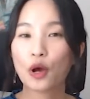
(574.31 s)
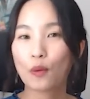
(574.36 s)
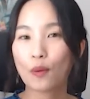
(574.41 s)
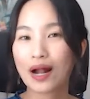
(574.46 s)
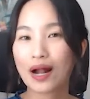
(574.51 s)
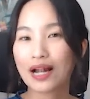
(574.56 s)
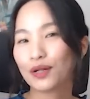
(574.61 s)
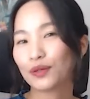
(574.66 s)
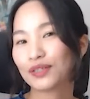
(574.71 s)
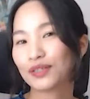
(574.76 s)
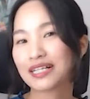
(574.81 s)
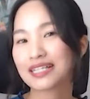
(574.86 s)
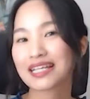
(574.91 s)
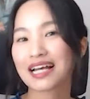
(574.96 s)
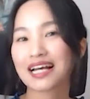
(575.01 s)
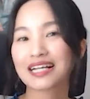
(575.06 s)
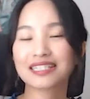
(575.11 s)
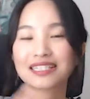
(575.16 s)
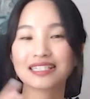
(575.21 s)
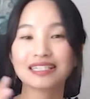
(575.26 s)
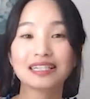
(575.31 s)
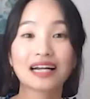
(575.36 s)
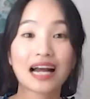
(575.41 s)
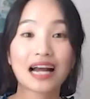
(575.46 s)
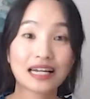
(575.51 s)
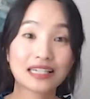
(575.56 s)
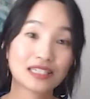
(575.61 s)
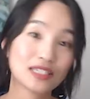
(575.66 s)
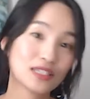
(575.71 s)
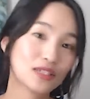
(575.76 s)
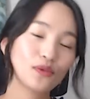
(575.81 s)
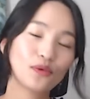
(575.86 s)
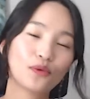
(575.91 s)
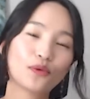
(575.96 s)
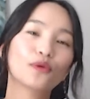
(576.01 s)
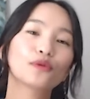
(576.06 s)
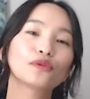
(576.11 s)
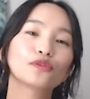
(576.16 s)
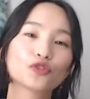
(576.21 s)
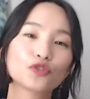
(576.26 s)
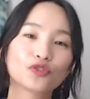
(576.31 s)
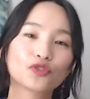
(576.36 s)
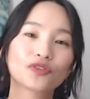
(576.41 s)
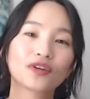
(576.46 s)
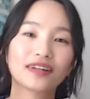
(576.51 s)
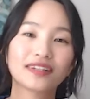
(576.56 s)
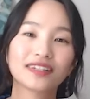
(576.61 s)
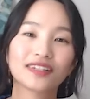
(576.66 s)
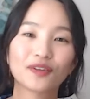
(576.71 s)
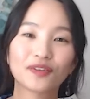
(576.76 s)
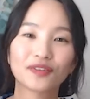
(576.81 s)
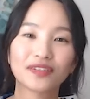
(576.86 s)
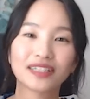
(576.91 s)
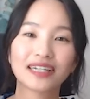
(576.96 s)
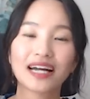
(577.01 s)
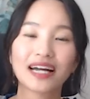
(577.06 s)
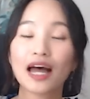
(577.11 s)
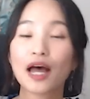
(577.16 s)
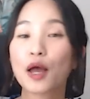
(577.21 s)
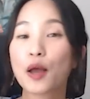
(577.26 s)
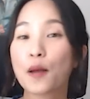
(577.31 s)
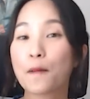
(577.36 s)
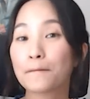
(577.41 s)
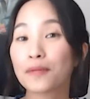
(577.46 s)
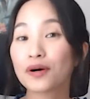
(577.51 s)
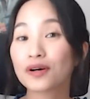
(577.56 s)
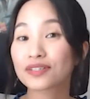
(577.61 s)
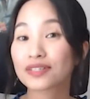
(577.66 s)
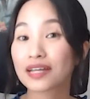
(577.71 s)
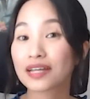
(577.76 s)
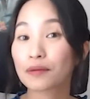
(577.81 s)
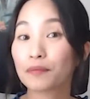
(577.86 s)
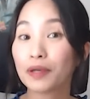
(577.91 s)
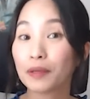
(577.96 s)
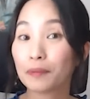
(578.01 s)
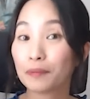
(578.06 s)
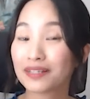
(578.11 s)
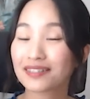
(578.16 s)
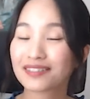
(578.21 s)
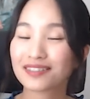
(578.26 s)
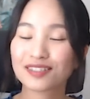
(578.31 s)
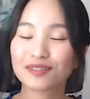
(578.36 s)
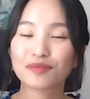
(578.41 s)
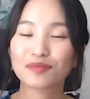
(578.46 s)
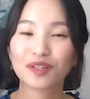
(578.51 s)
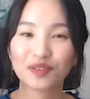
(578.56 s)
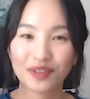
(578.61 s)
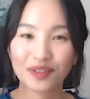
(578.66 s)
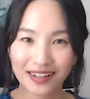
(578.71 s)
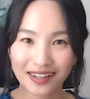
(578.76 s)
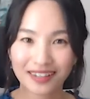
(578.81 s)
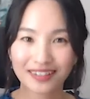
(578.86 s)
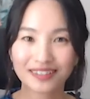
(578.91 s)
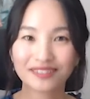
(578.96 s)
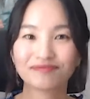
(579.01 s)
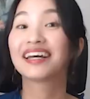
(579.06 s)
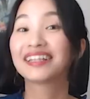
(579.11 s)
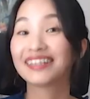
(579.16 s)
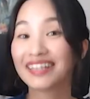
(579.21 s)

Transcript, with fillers: 완료된 사실을 가지고 추측하는 거니까 must have pp 쓰시면 돼요.